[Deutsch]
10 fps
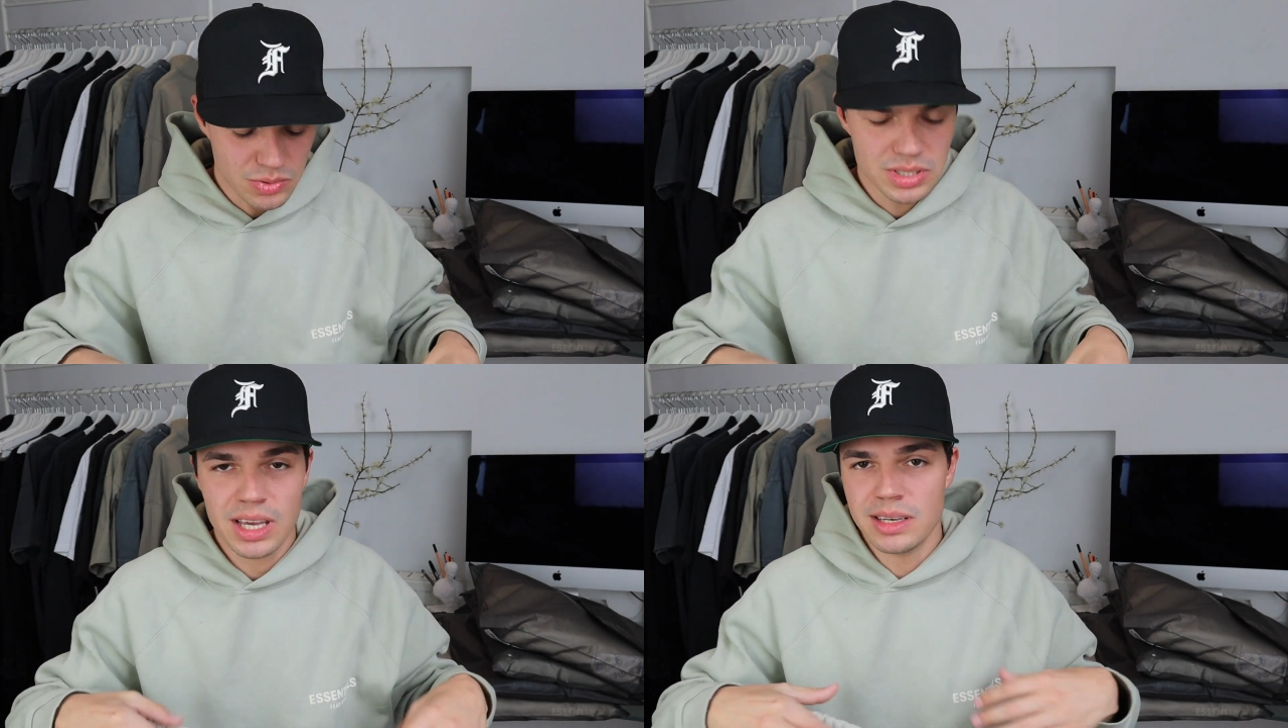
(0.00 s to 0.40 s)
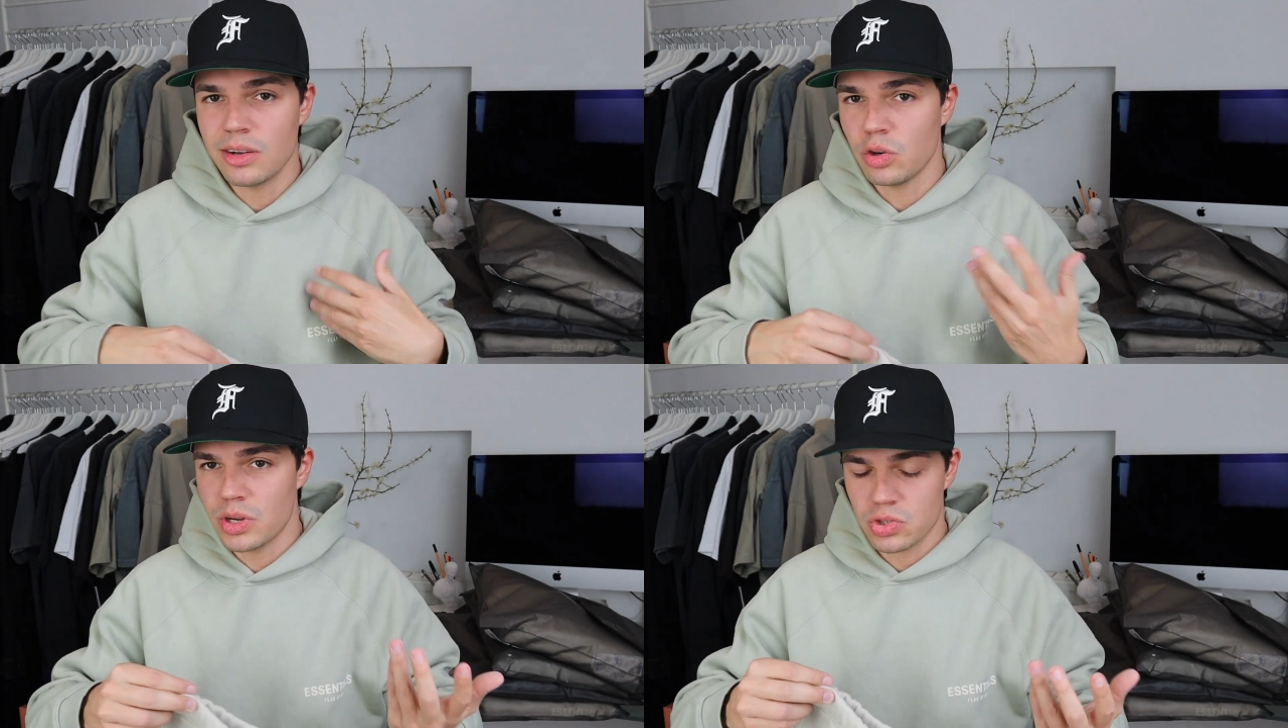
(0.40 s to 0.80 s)
Also ich kann
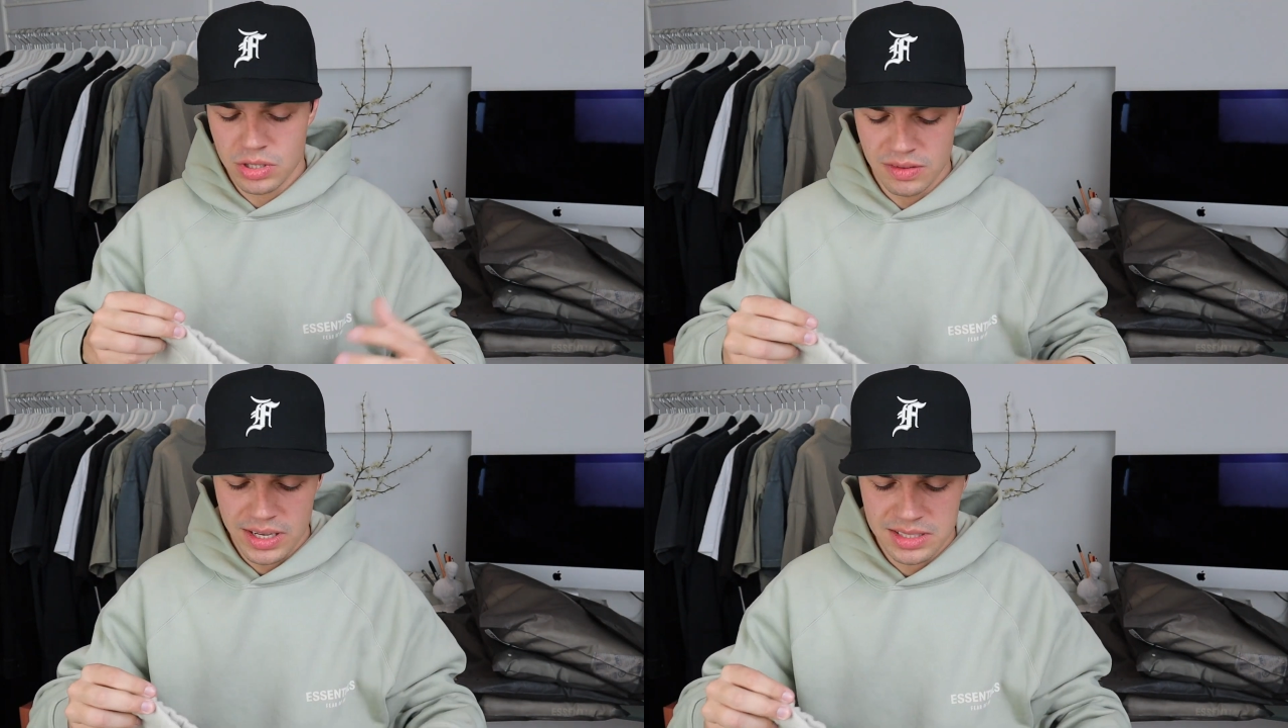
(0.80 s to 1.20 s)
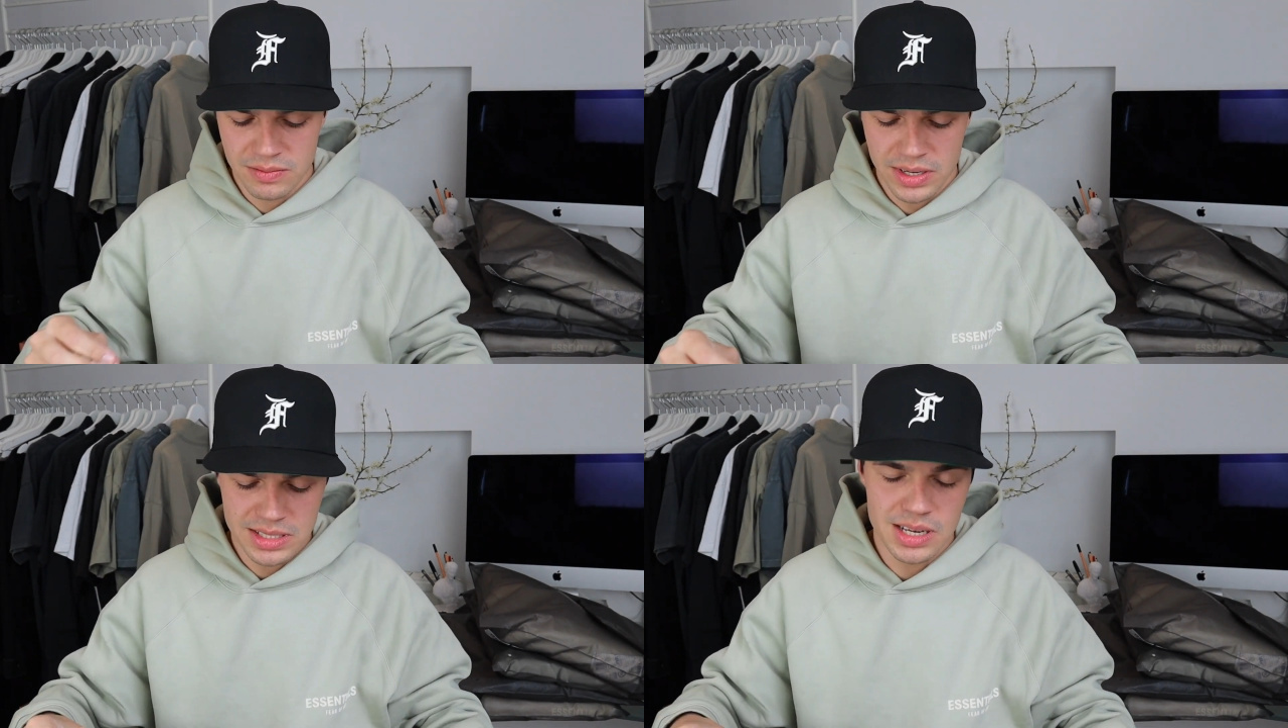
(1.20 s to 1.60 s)
darüber schon
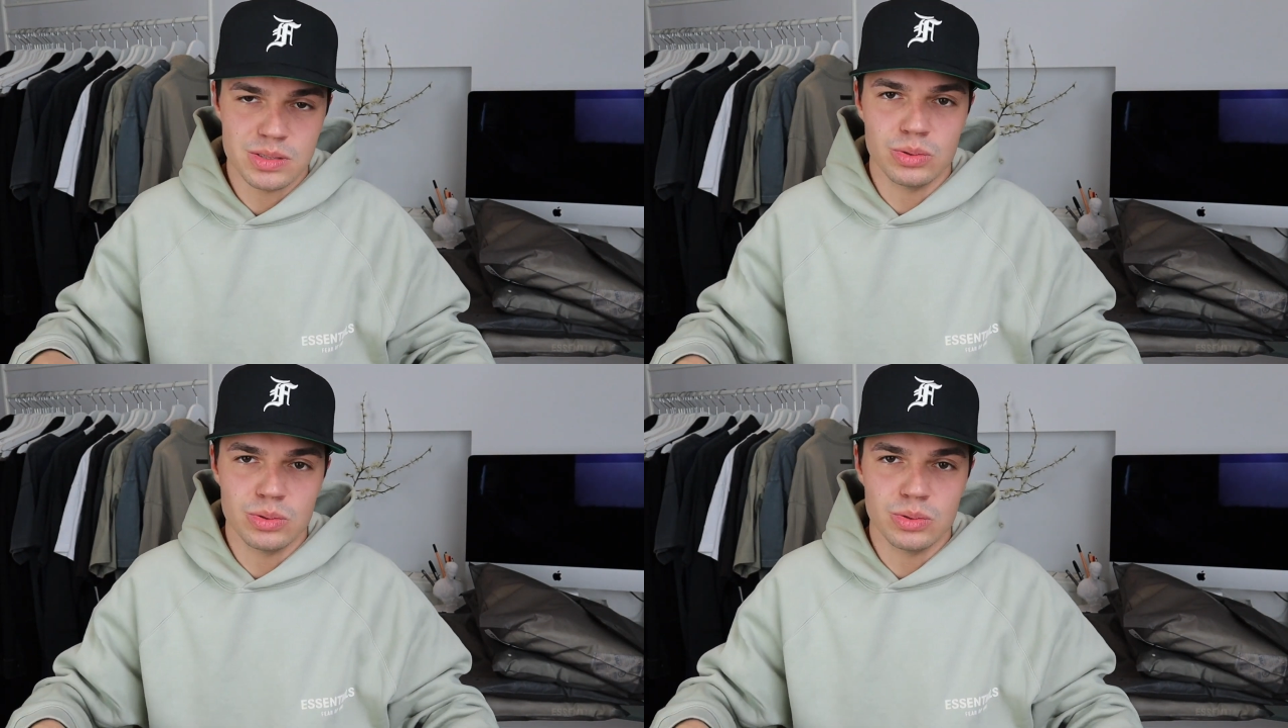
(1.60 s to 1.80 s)
hinwegsehen, weil das halt